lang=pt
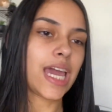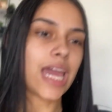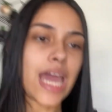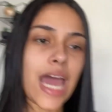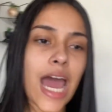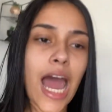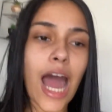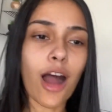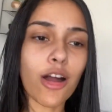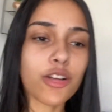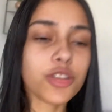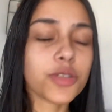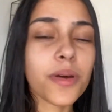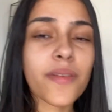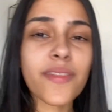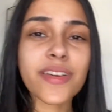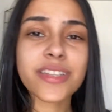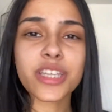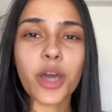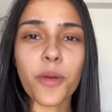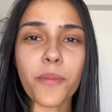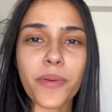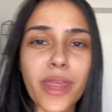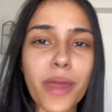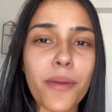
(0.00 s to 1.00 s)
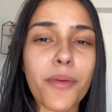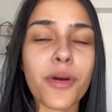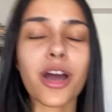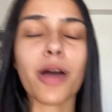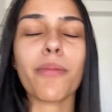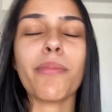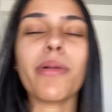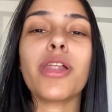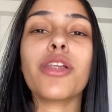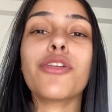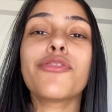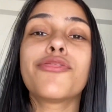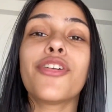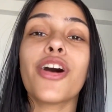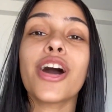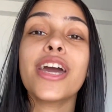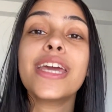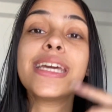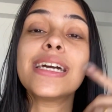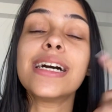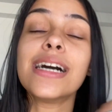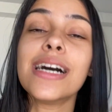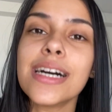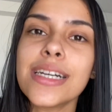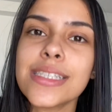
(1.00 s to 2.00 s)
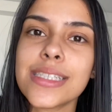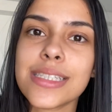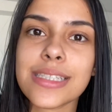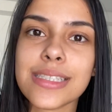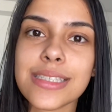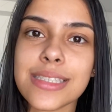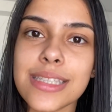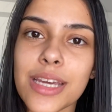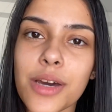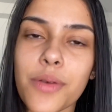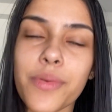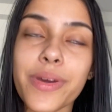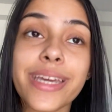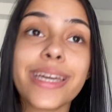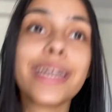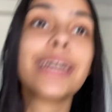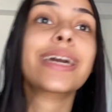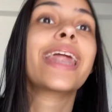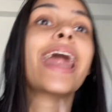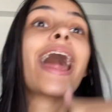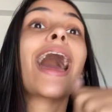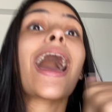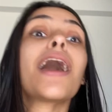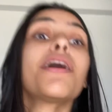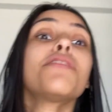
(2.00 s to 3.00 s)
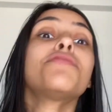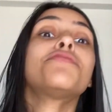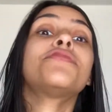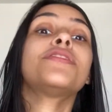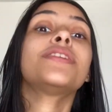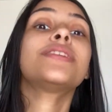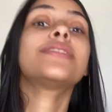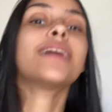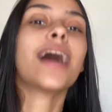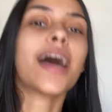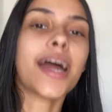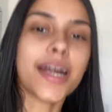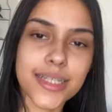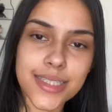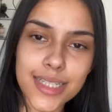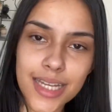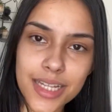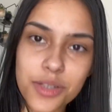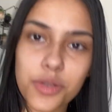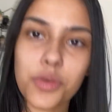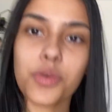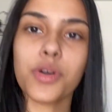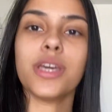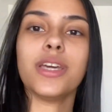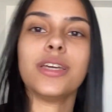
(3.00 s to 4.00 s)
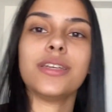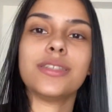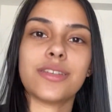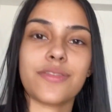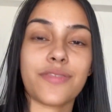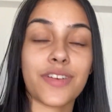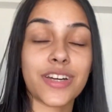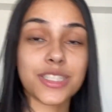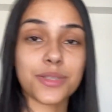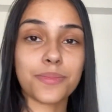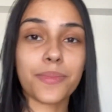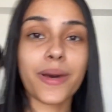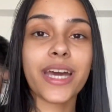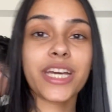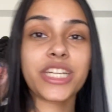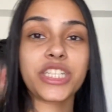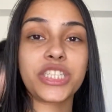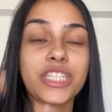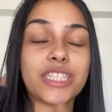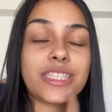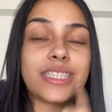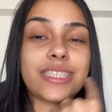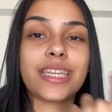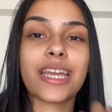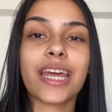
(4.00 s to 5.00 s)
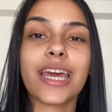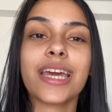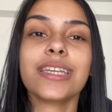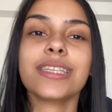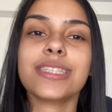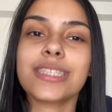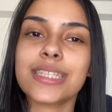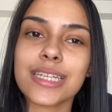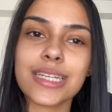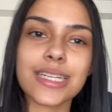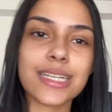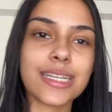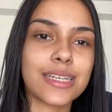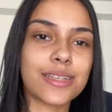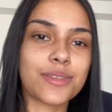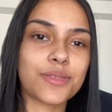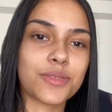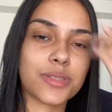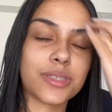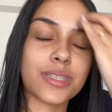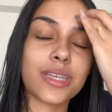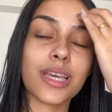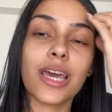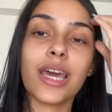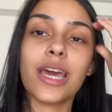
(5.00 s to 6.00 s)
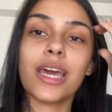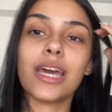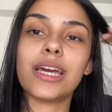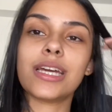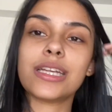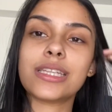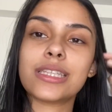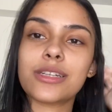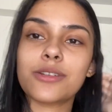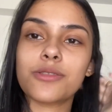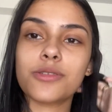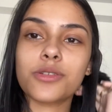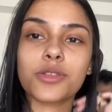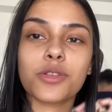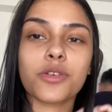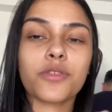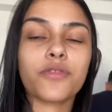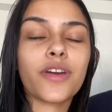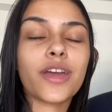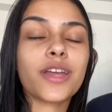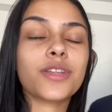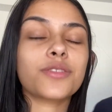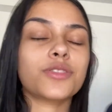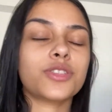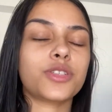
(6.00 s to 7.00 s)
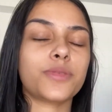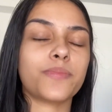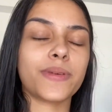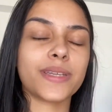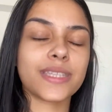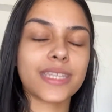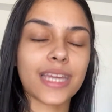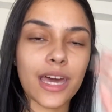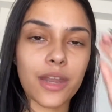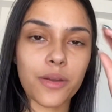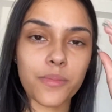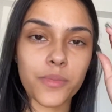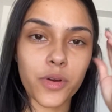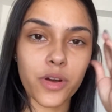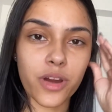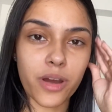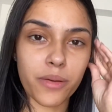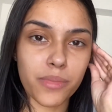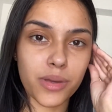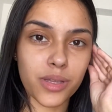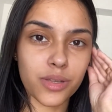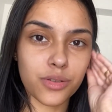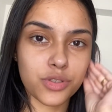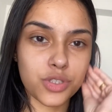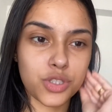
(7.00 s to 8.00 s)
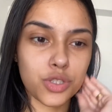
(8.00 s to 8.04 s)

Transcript: a última vez que eu pintei meu cabelo foi antes de eu engravidar da Luísa, faz mais de três anos. Então eu tô vendo de pintar o meu cabelo de